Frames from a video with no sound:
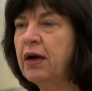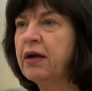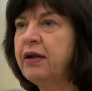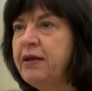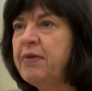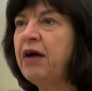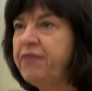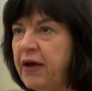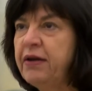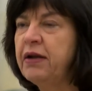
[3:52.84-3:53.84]

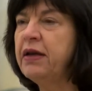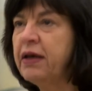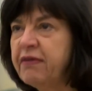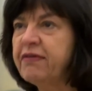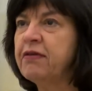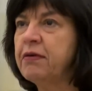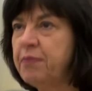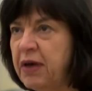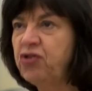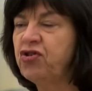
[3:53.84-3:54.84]
Klimawandel ist
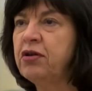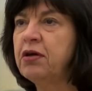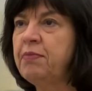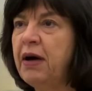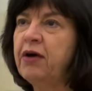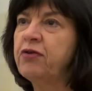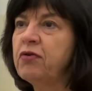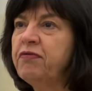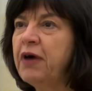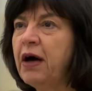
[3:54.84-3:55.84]
menschengemacht
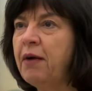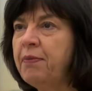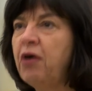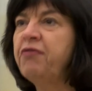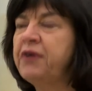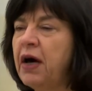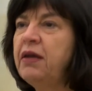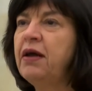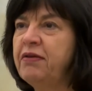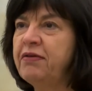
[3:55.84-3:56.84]
und wir haben auf der
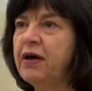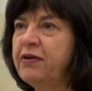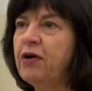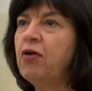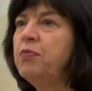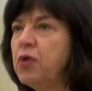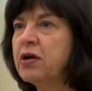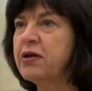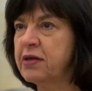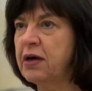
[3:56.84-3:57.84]
anderen Seite auch
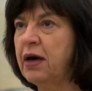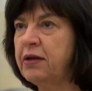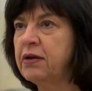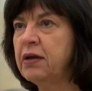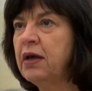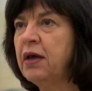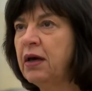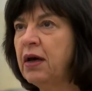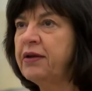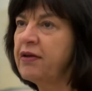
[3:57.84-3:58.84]
Möglichkeiten,
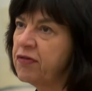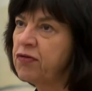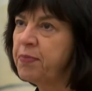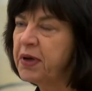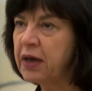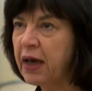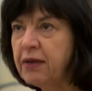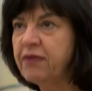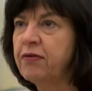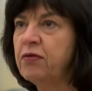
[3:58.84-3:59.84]
das zu
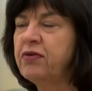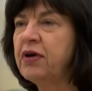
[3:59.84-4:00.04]
begrenzen und